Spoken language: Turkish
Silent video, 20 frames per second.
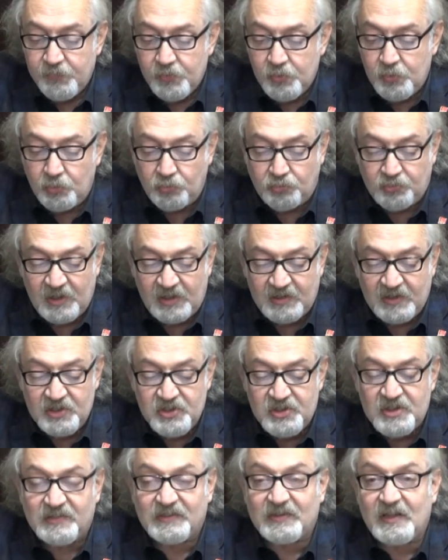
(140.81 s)

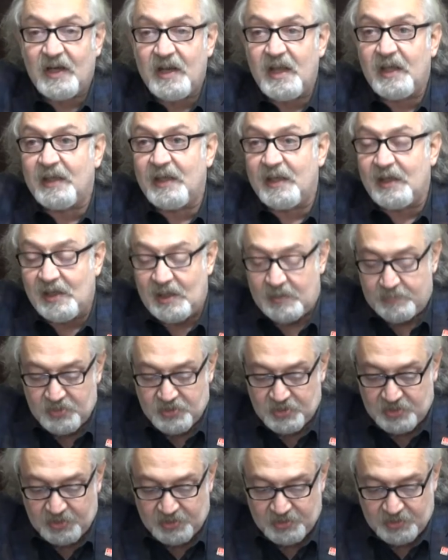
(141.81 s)
107. sıraya
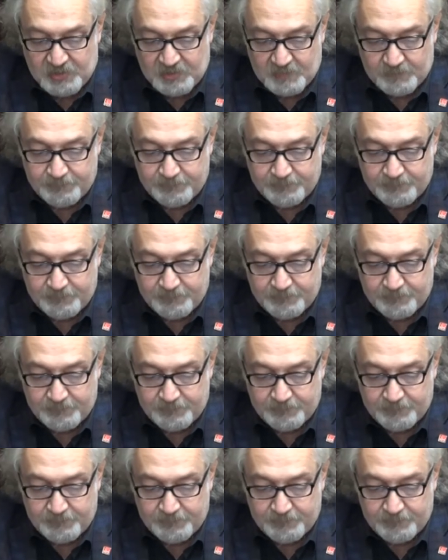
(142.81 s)
gerilemiştir.